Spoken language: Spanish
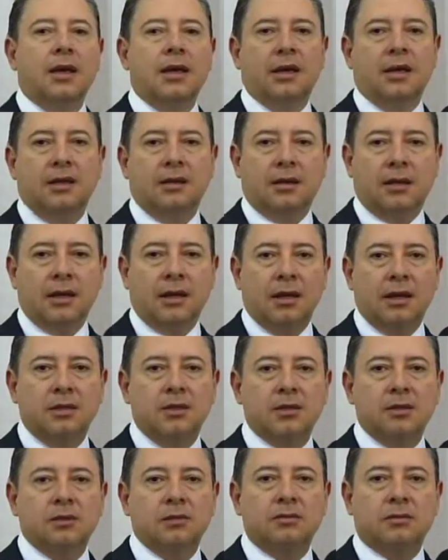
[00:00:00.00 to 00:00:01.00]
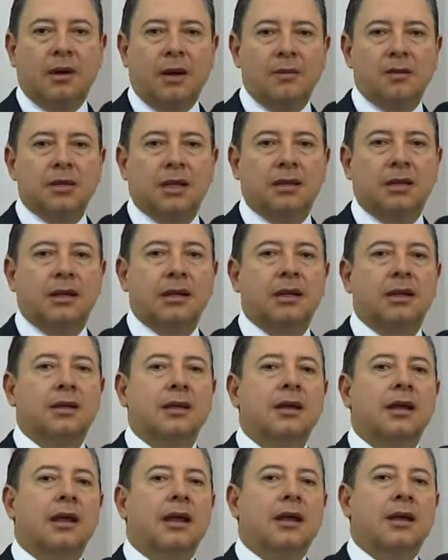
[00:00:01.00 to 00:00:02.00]
Entre ellos vamos a tener
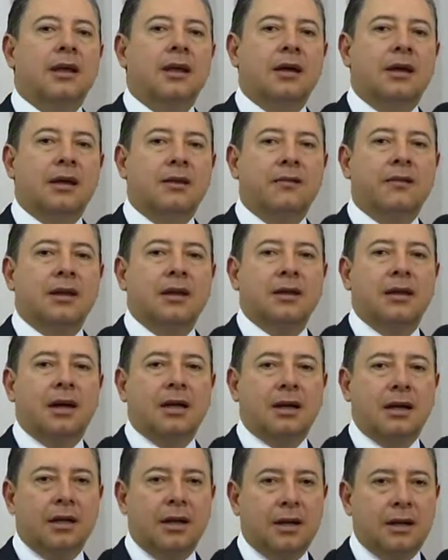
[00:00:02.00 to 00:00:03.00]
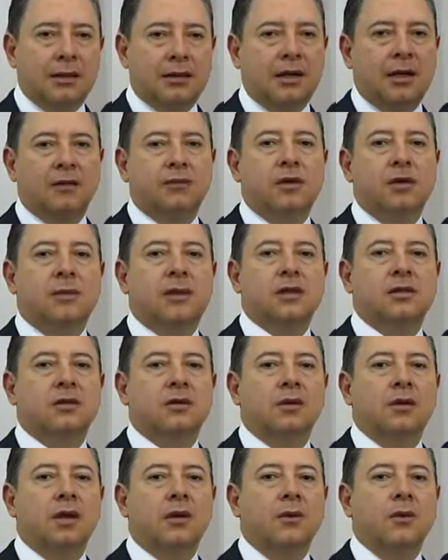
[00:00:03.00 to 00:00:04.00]
eh, que enfrentar la
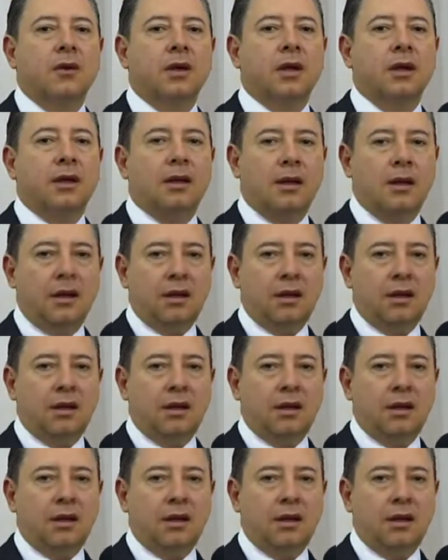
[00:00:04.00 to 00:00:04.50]
transformación de UNE